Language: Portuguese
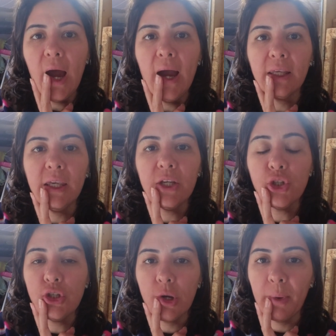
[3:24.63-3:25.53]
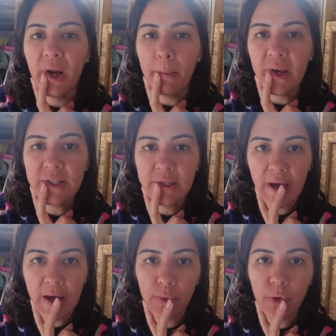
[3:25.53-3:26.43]
Aqui a gente ia pagar mais
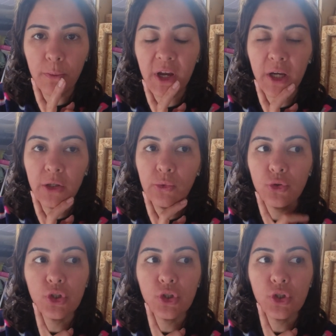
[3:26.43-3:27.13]
caro e o mecânico